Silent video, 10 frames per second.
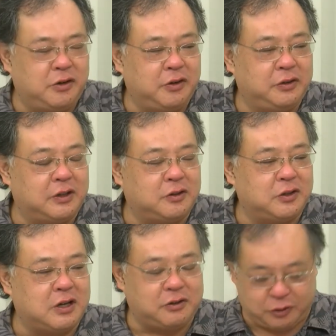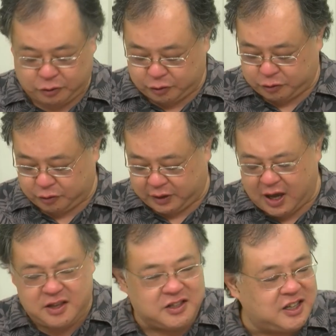を読んで咀嚼するというその
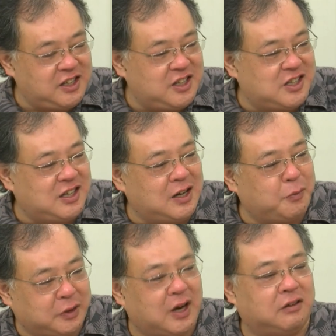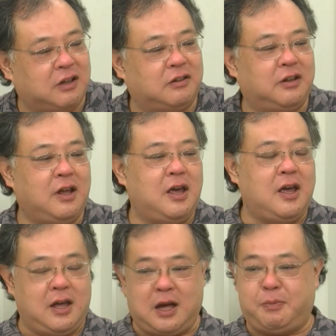見識に自信が持てなくなる、
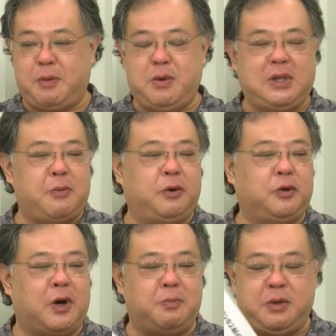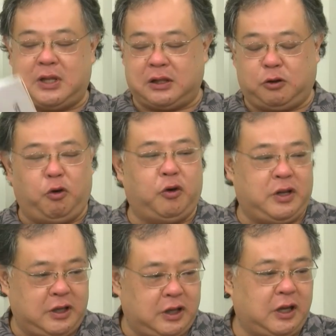やっぱり見たものは見た通
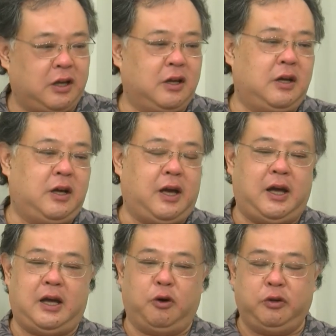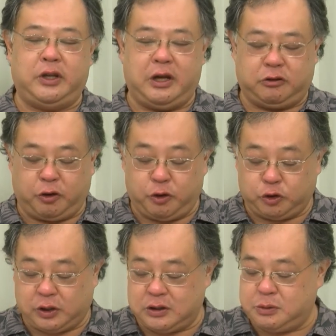りに、うん、えー、読んでいくという
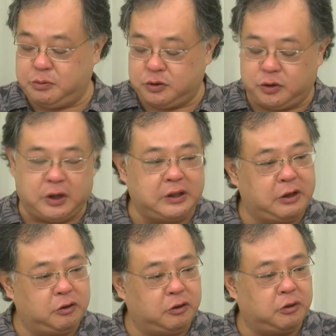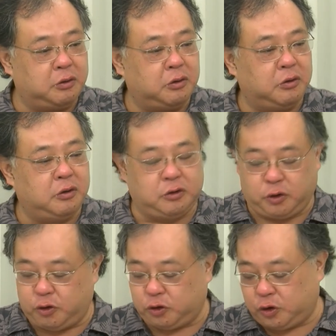ことが自分を育てる、
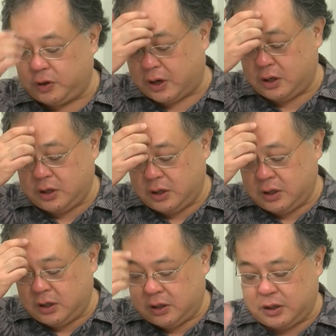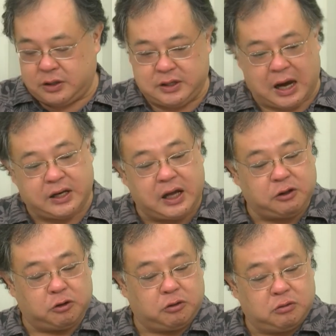ということには違いな
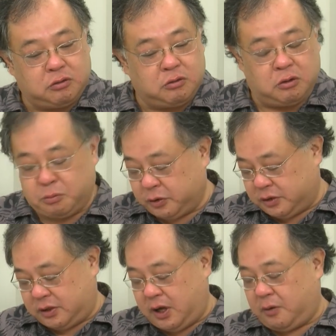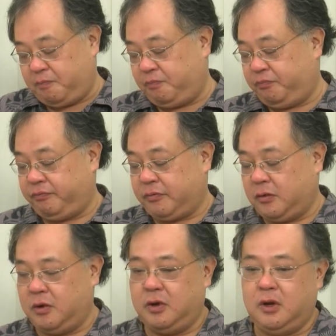いと思うんですね。
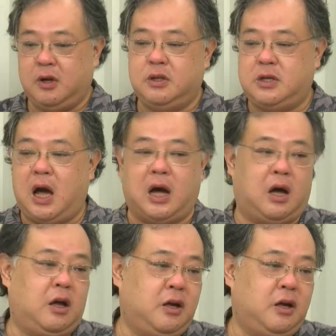じゃあ